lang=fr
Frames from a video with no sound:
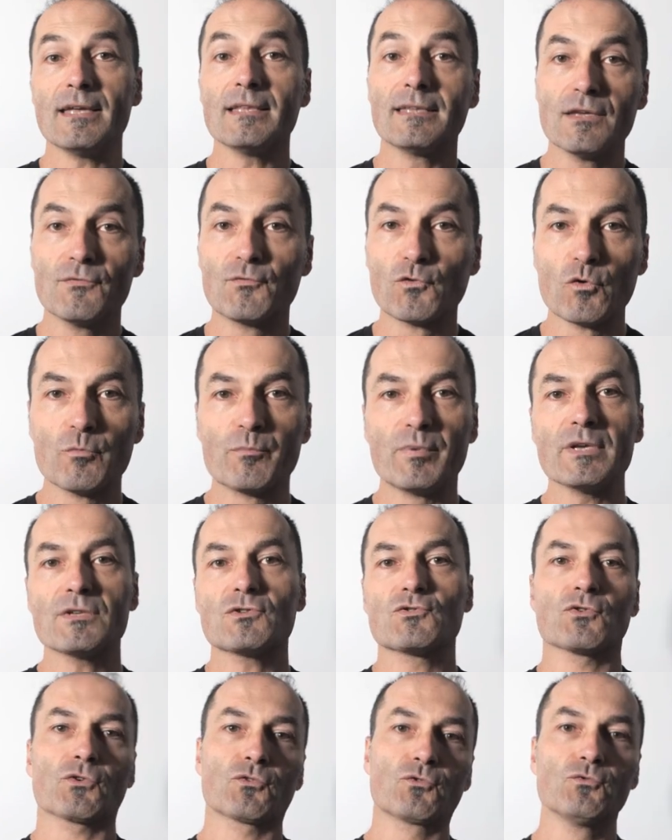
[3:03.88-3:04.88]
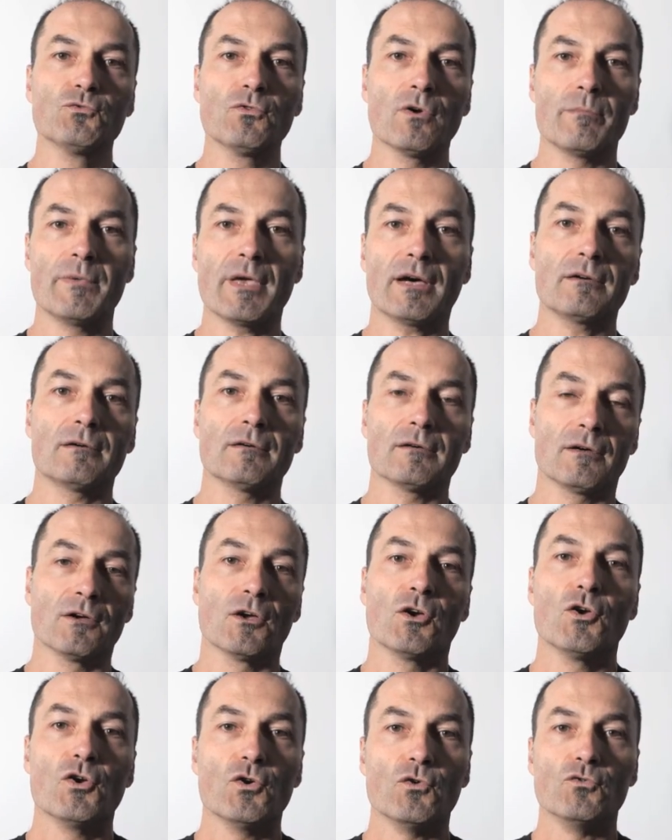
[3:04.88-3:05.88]
et développer surtout eh bien,
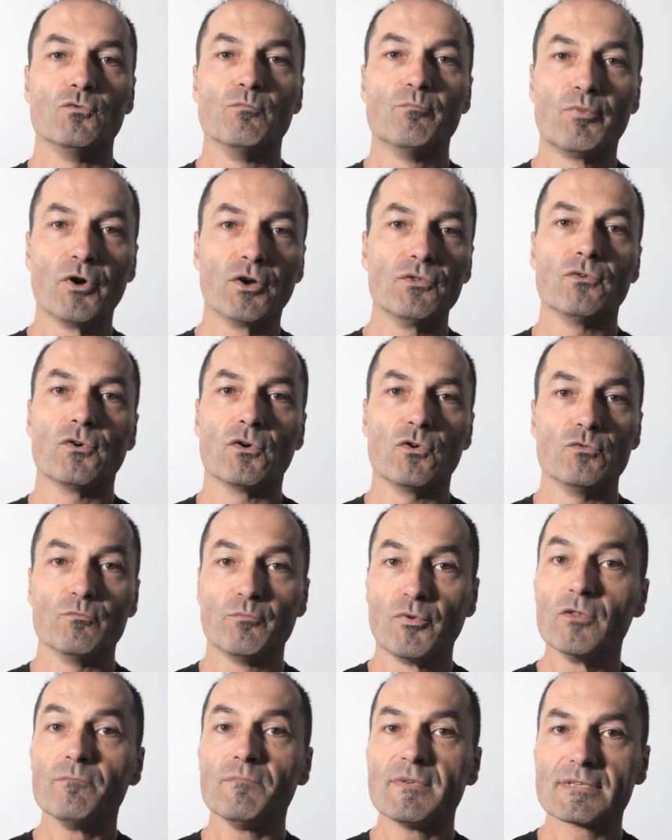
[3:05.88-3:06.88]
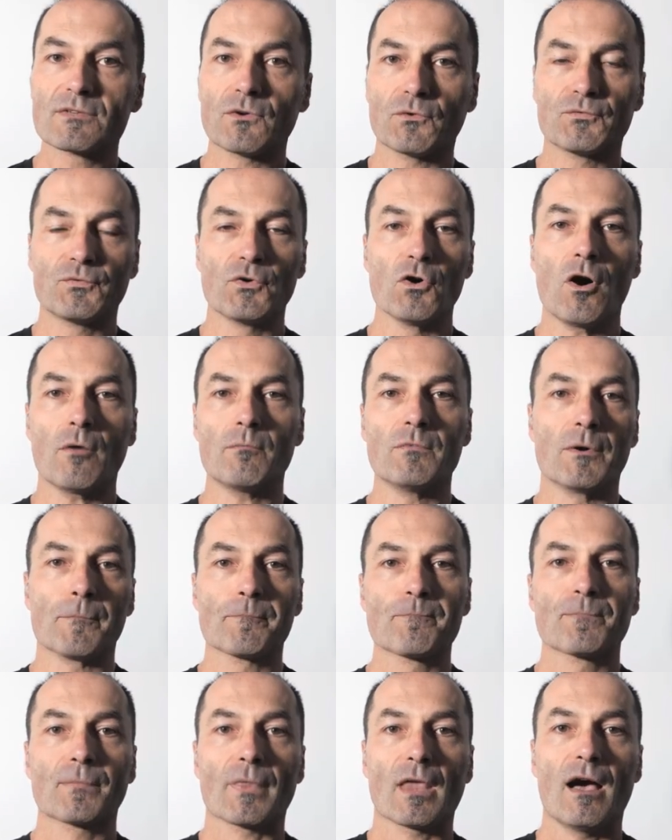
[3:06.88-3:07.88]
une bonne, une bonne mise en forme
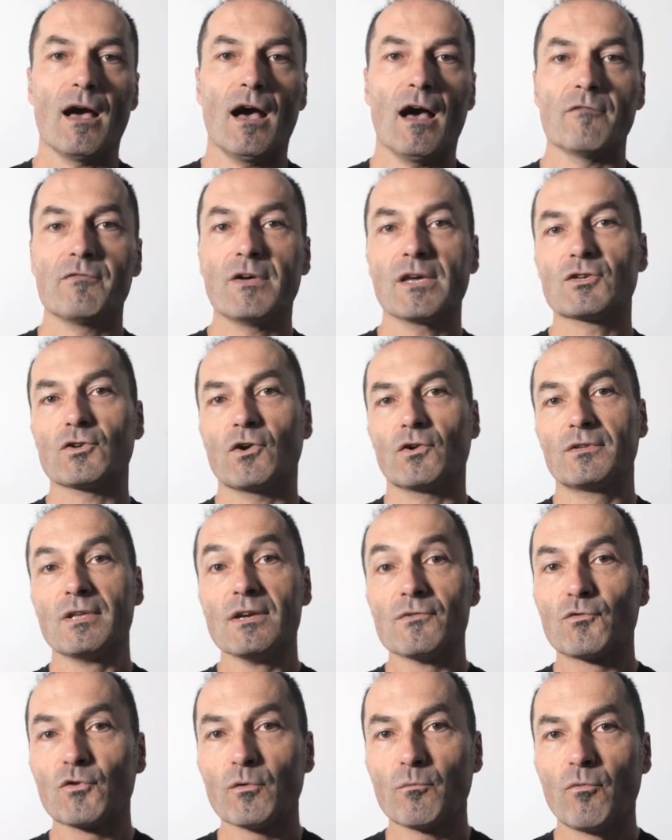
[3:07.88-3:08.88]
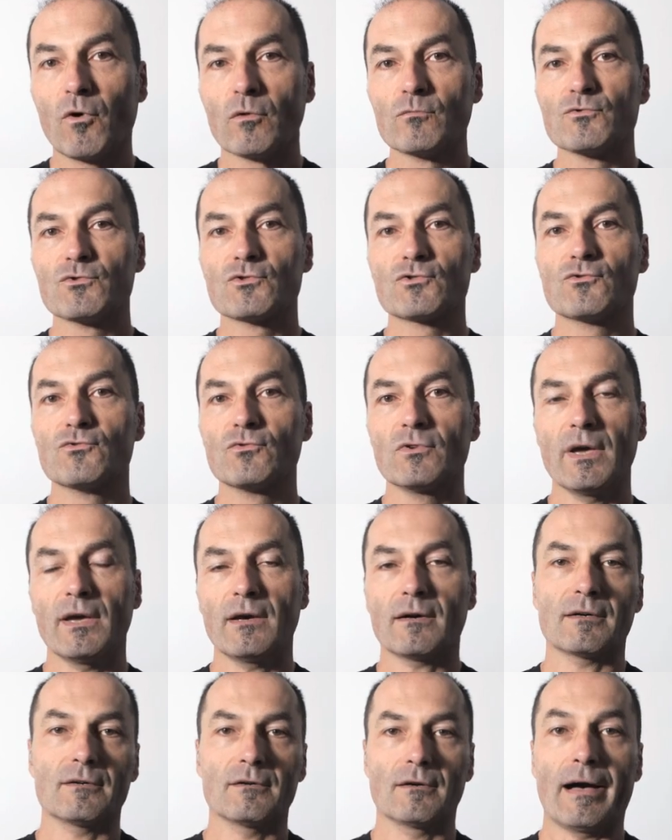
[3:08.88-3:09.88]
avec un développement
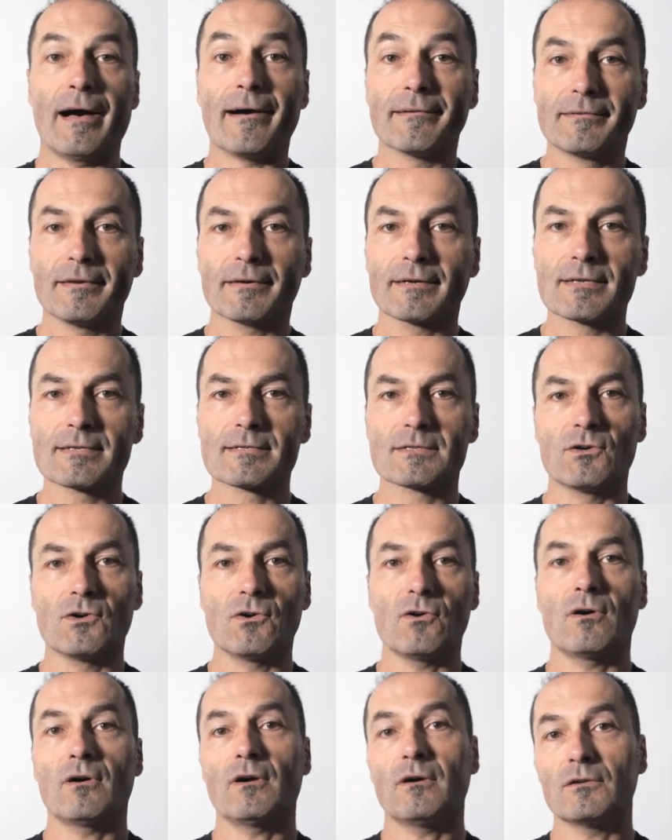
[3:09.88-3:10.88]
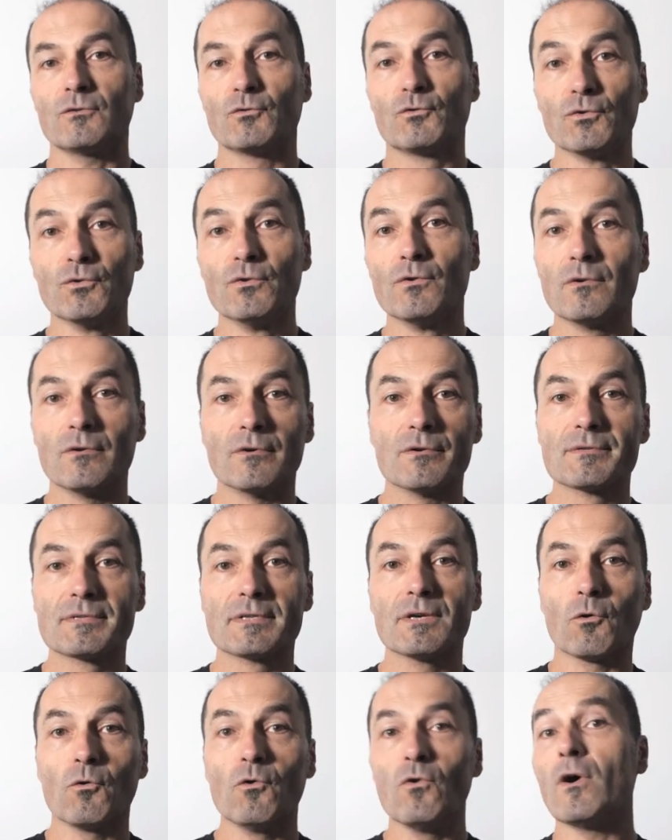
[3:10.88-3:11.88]
musculaire euh, intéressant de euh,
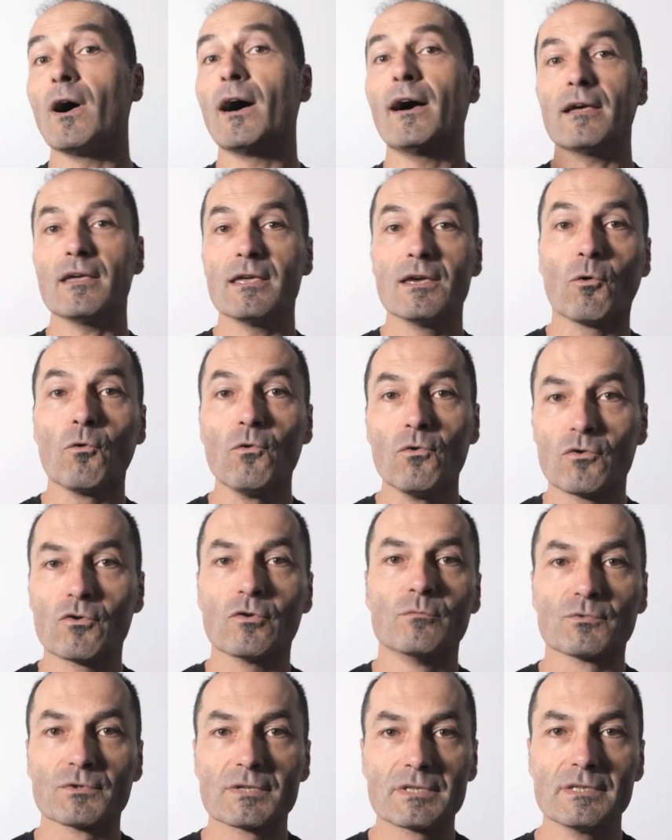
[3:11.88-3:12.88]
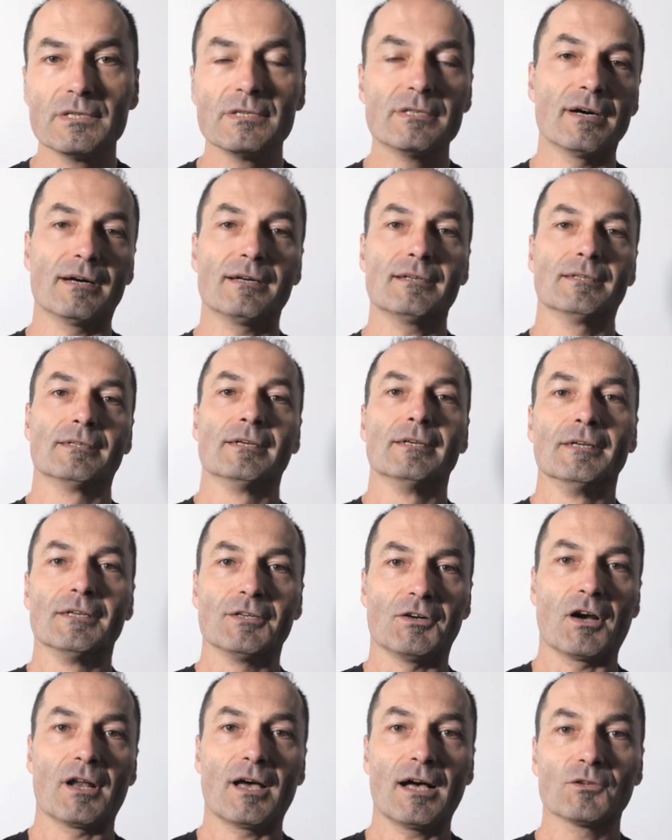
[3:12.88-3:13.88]
zéro à héros, comme on dit. Hein.
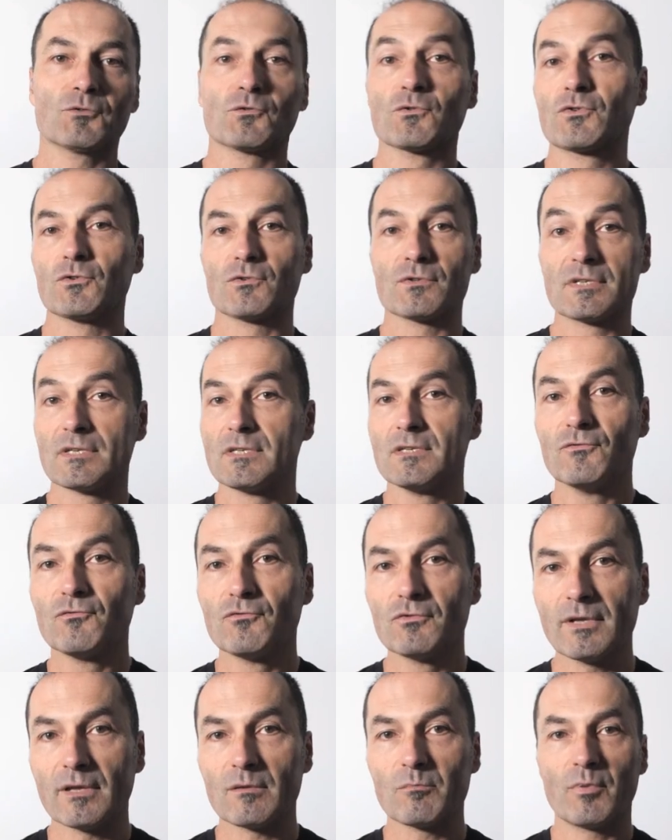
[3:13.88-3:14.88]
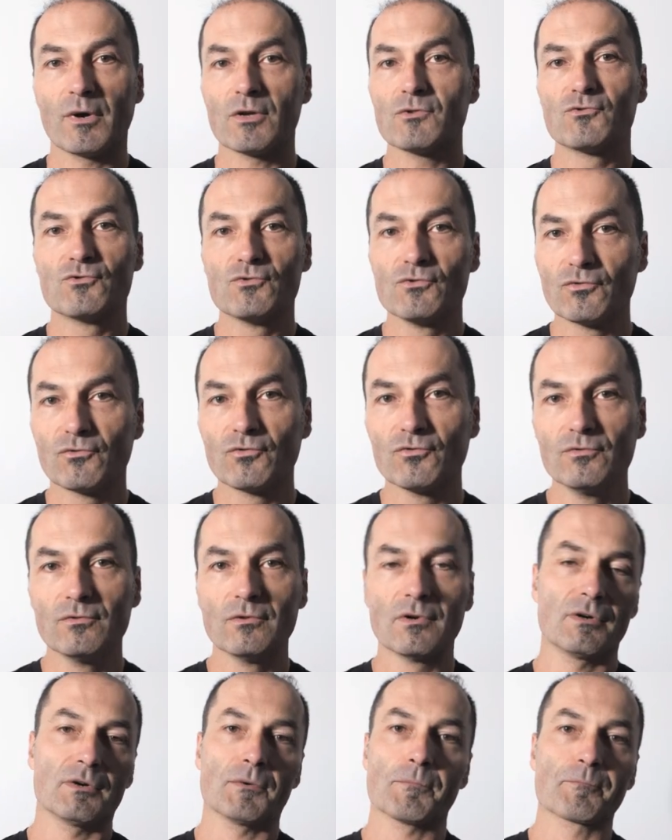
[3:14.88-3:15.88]
Voilà, donc euh, si vous n'êtes pas du
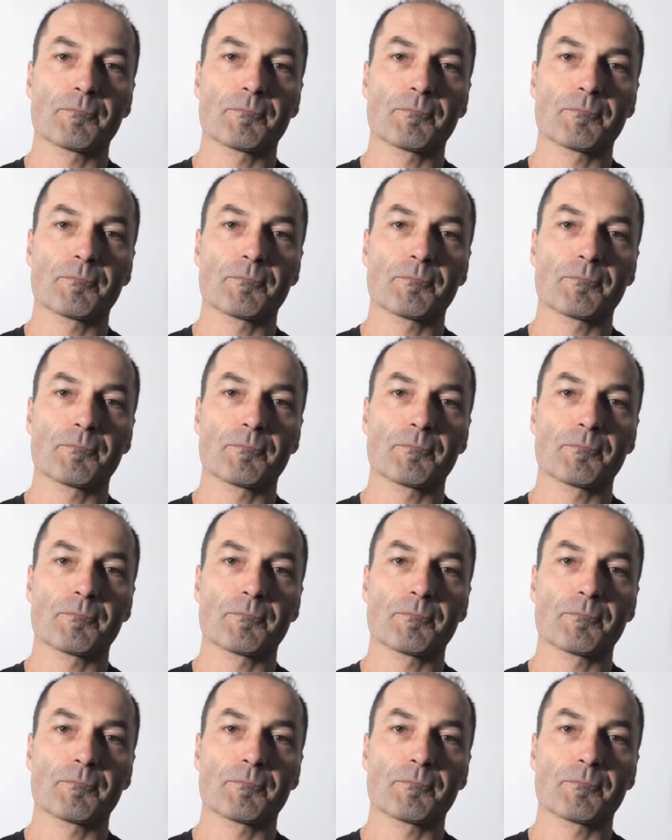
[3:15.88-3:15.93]
tout